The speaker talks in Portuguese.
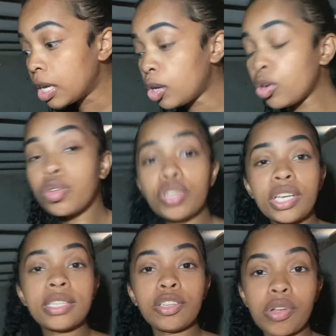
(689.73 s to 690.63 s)
e os
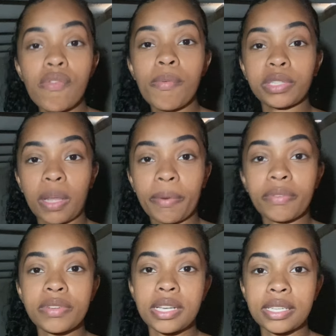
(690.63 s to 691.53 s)
dois registros que eu vou mostrar
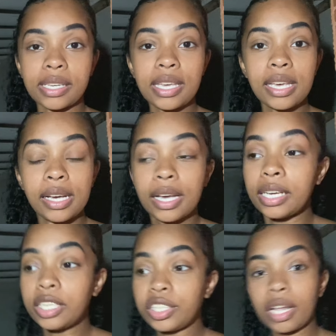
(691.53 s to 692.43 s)
para vocês aqui
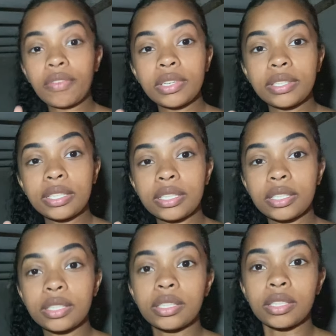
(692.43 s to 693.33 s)
estavam
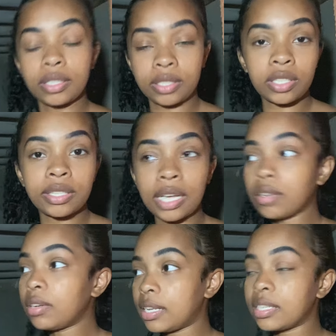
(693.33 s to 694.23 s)
assim,
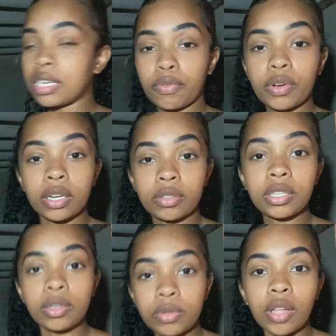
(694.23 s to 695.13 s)
dizendo, né, significando
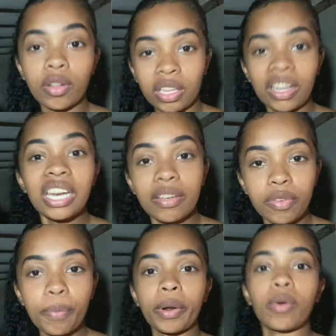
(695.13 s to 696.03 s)
que o sinal estava
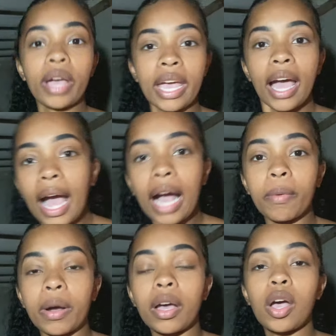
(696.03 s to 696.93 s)
livre para correr a
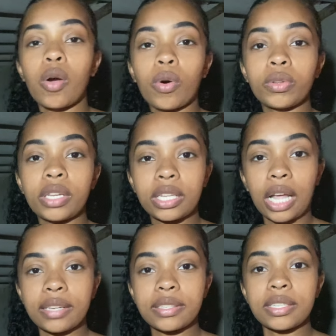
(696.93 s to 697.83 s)
água, quando ele
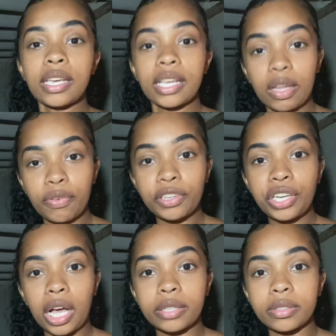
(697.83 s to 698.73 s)
está assim que está
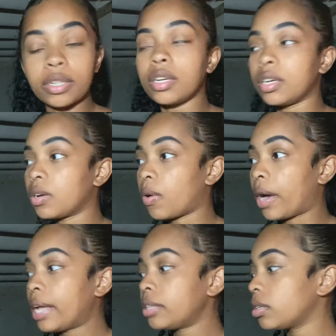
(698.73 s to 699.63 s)
fechado,
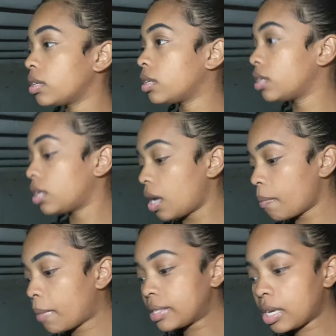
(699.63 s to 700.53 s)
correto?
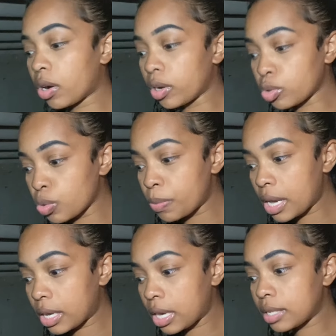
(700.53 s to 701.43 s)
Mas agora eu
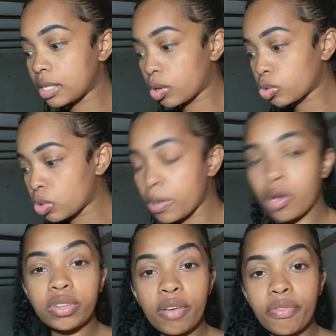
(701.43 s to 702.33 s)
subi aqui, assim que eu subi
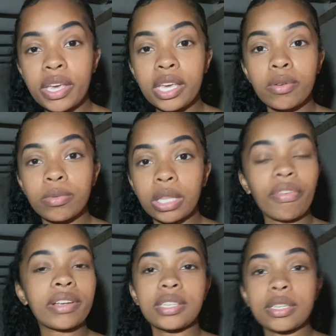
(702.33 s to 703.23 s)
eu já vi que um
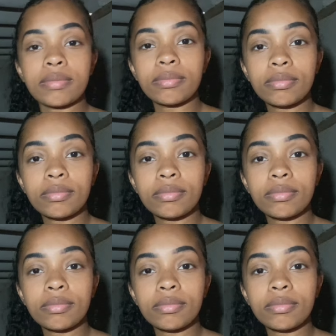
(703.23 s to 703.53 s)
estava assim.